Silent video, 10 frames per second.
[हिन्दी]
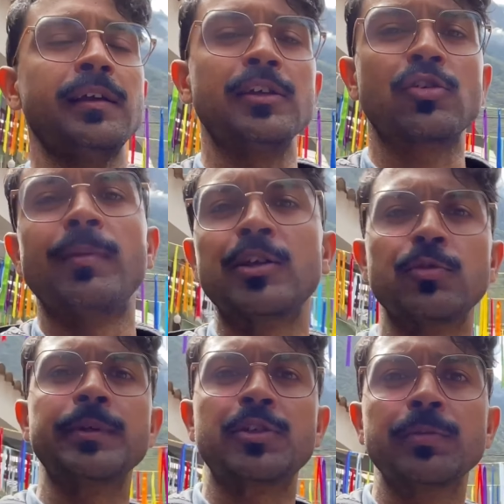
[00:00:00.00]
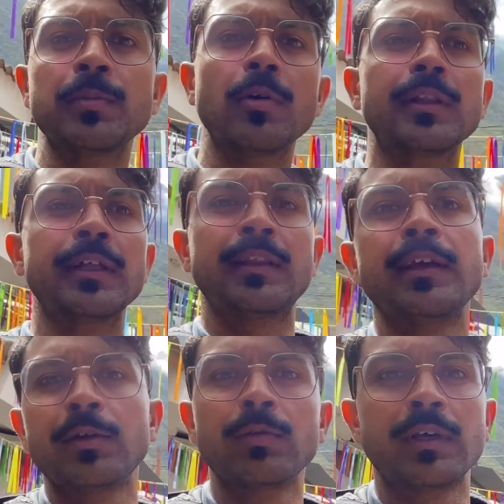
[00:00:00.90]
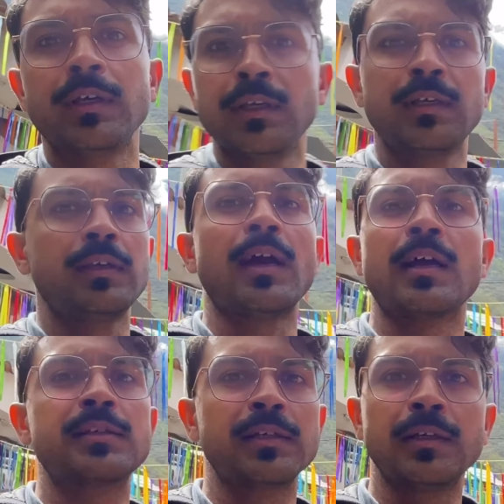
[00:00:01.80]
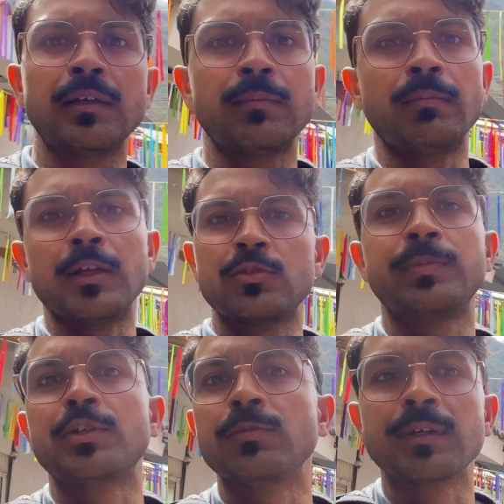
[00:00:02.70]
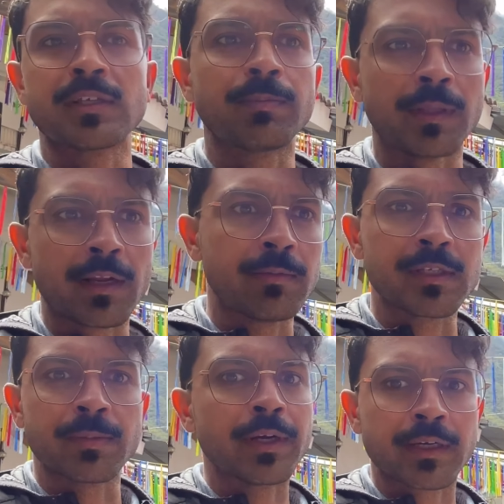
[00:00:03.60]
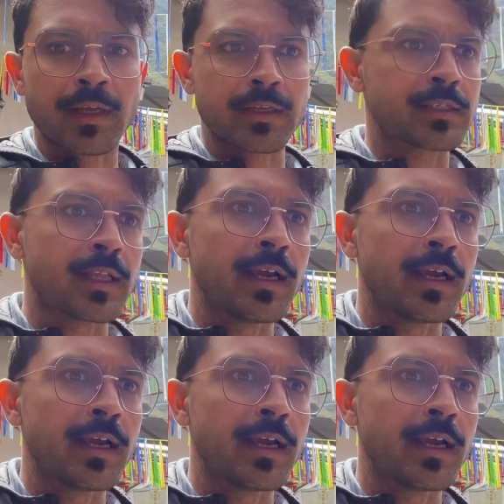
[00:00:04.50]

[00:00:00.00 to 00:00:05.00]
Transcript: इसको माचू पिचू भी बोल देते हैं क्योंकि यहाँ से माचू पिचू बस अब पंद्रह बीस मिनट का रास्ता